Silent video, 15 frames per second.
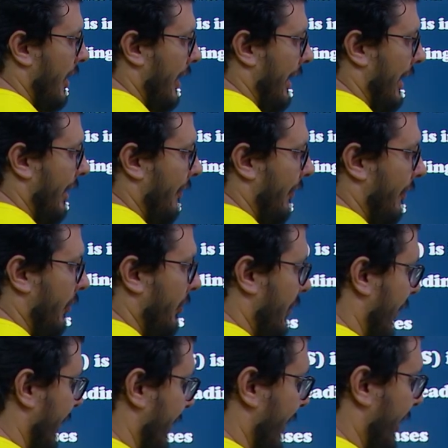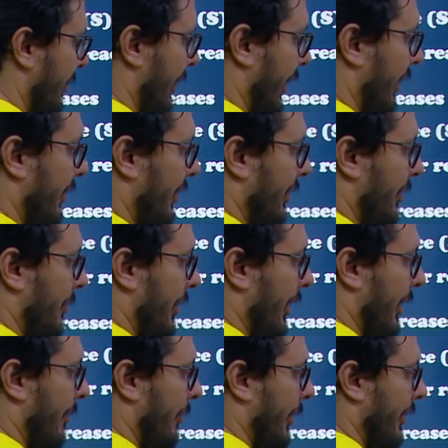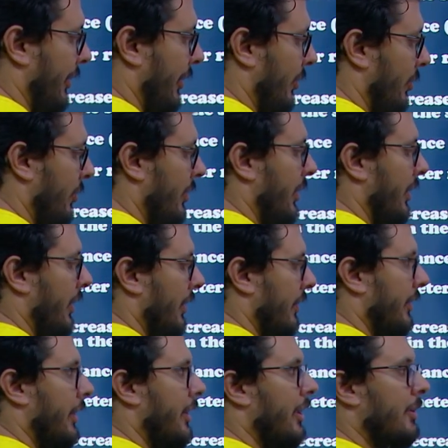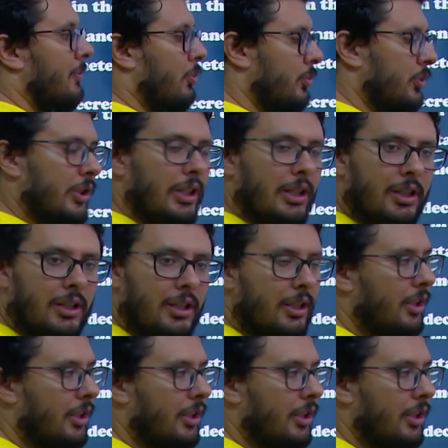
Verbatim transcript: اعلى في الفولت هنا زائد يبقى اكيد نصيب اللي جنبه يحصل له ديكريز بمنتهى